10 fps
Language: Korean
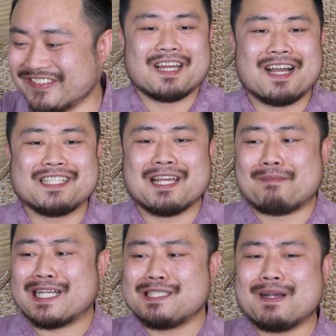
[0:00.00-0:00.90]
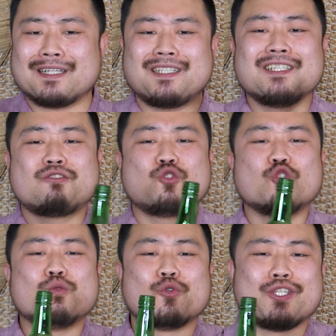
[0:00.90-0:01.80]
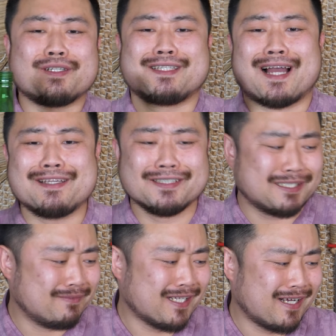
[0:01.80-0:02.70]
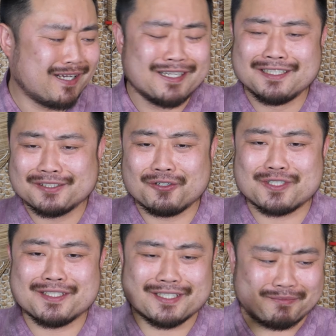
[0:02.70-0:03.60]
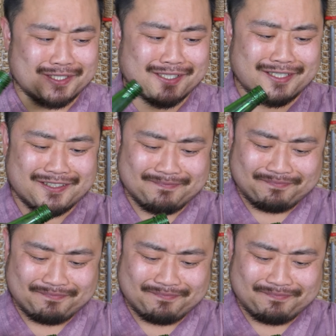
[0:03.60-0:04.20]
자, 이제 마지막 특수 부위들이 다 익었습니다. 소주 한잔 합시다.